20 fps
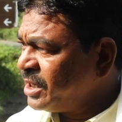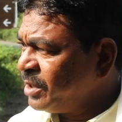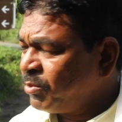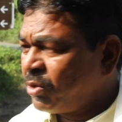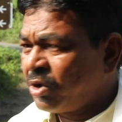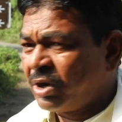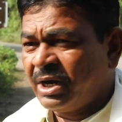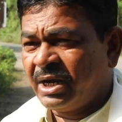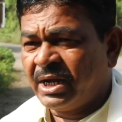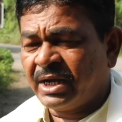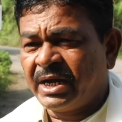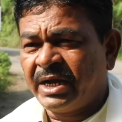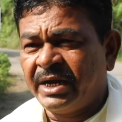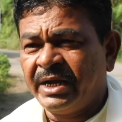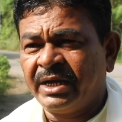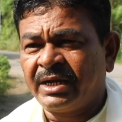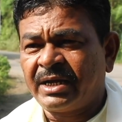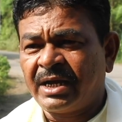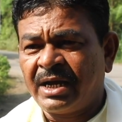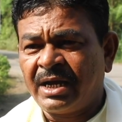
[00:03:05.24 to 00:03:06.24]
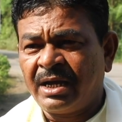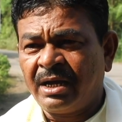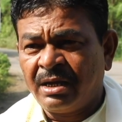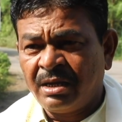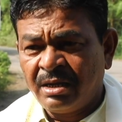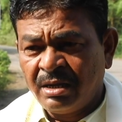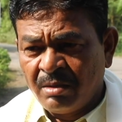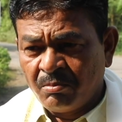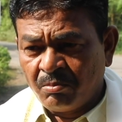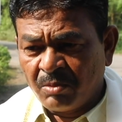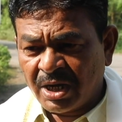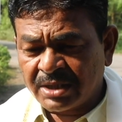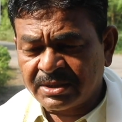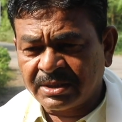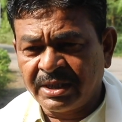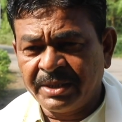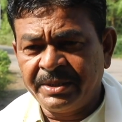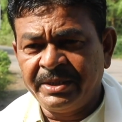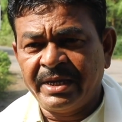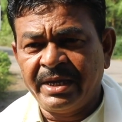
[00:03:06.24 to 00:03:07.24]
ये बोर्ड लगाने का
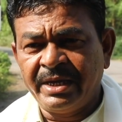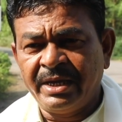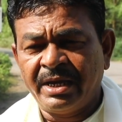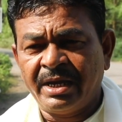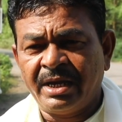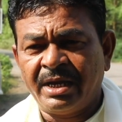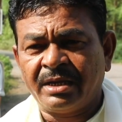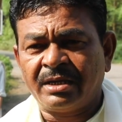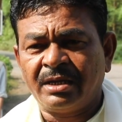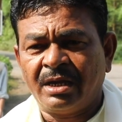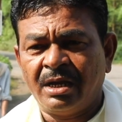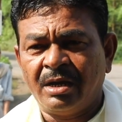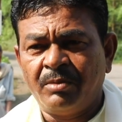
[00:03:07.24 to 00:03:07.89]
मकसद यही है कि